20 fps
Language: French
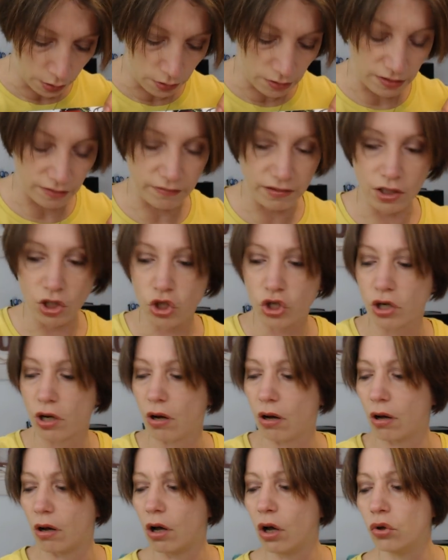C'était
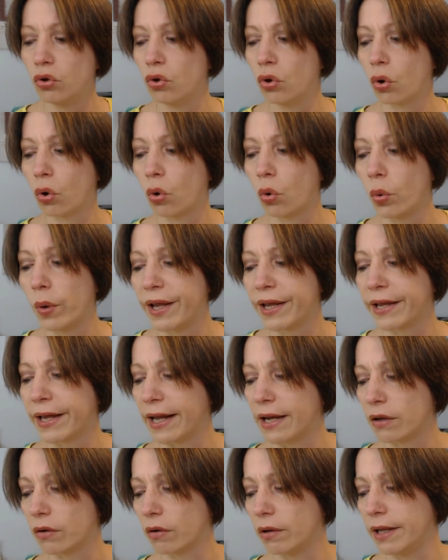genre 1 euro et
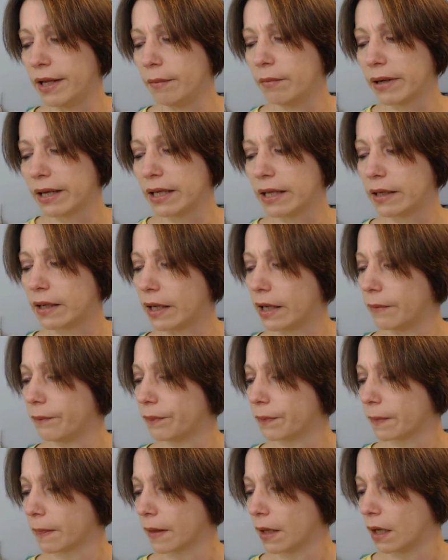quelques les briquets.
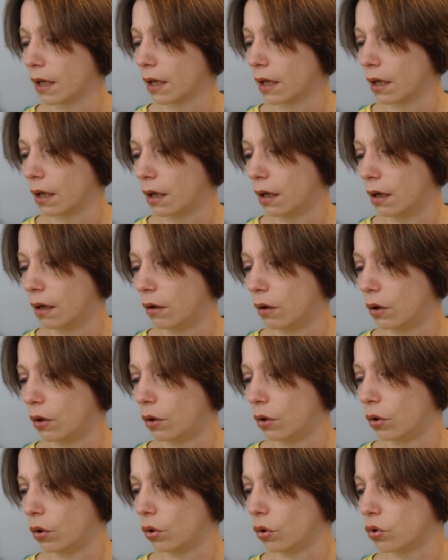
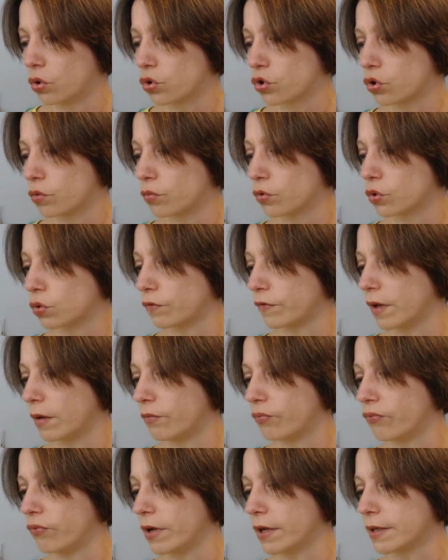Euh, je me
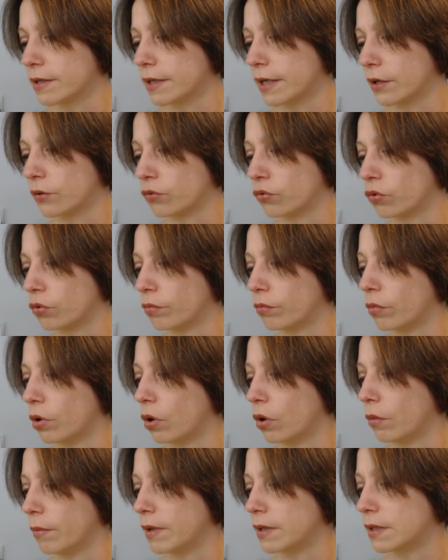souviens plus
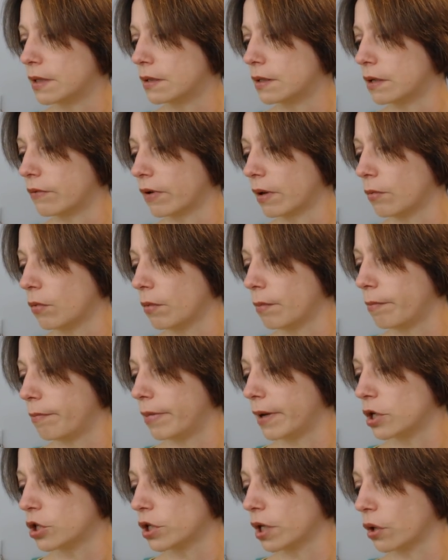exactement, mais c'était vraiment
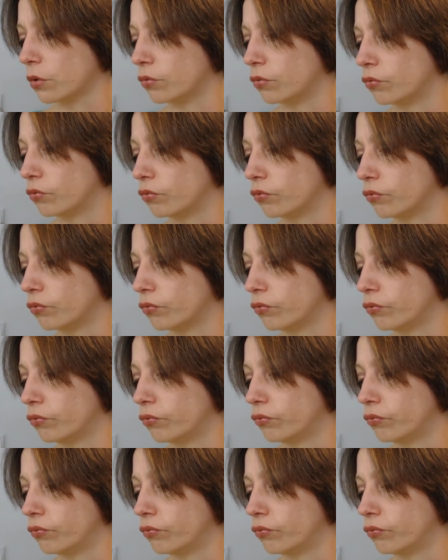pas cher du tout.